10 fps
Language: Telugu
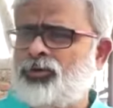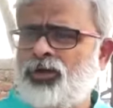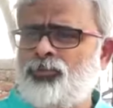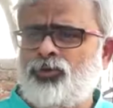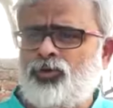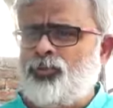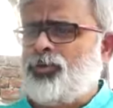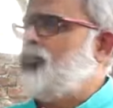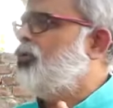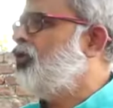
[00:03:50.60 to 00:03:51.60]
క్లబ్కో
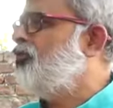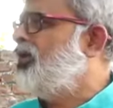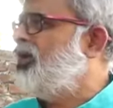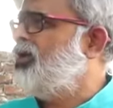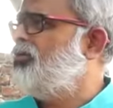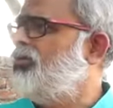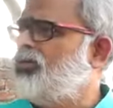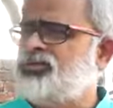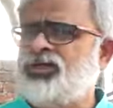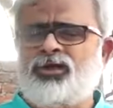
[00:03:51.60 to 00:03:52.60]
పబ్కో వెళ్ళాను
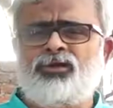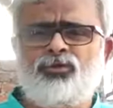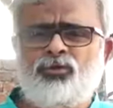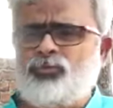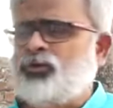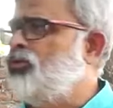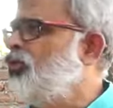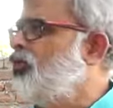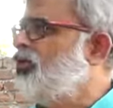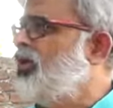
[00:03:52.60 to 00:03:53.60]
ఒక సిగరెట్టో
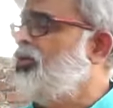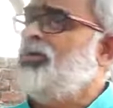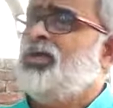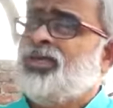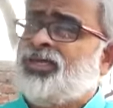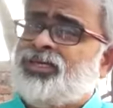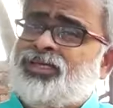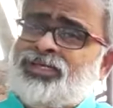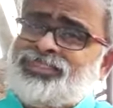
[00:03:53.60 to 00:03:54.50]
మందో కొట్టాను ఈ